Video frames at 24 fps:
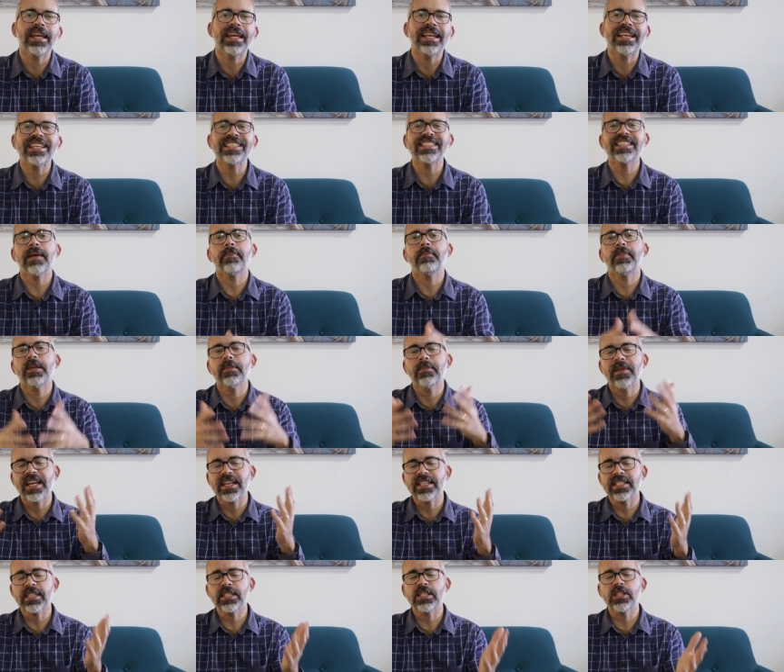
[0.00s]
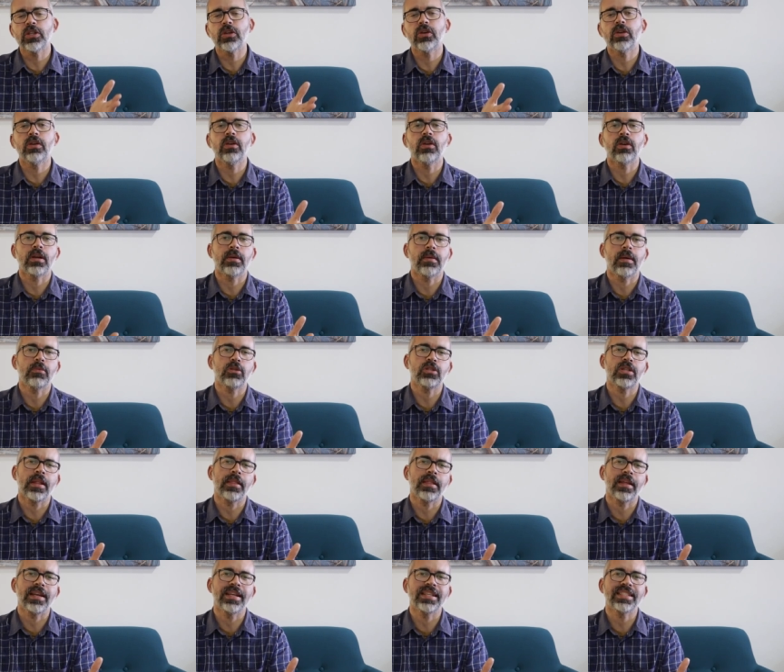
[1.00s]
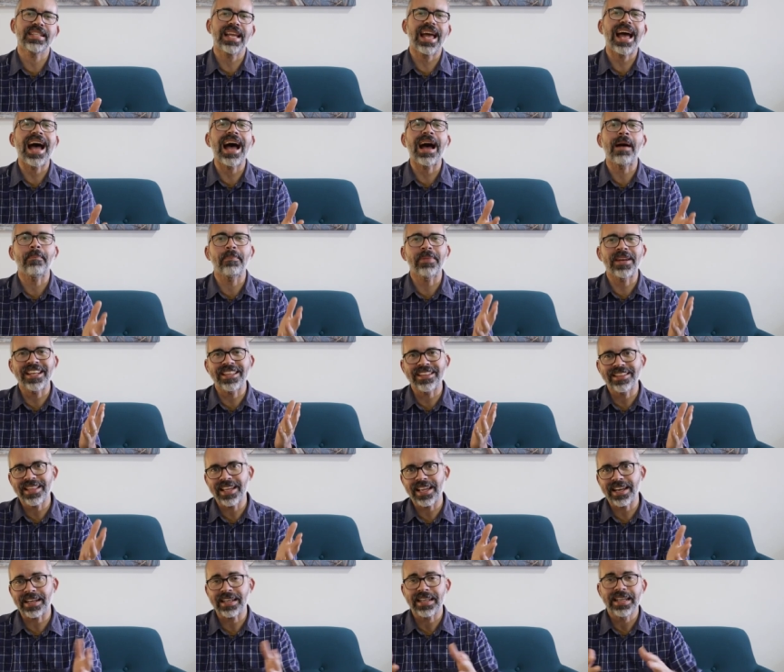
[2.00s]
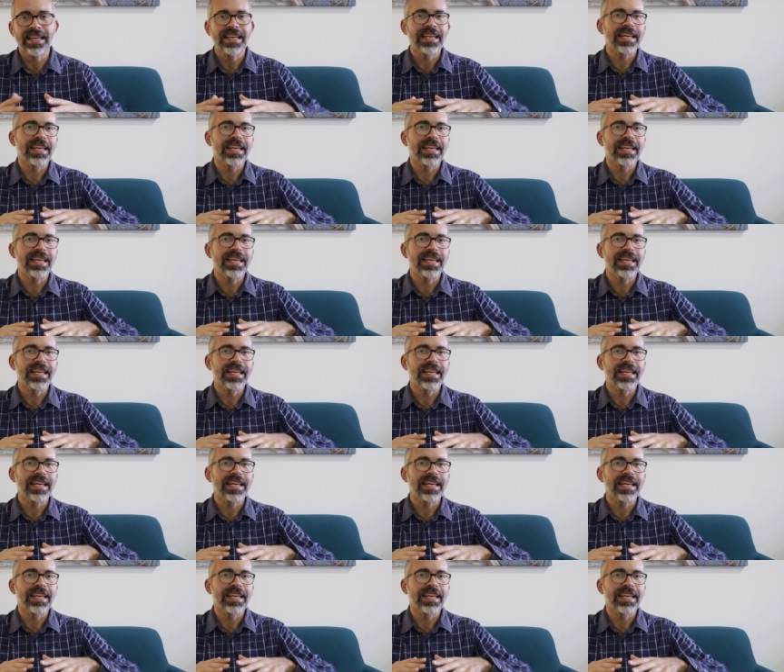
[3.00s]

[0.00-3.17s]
en esta primera sesión lo que vamos a hacer es aprender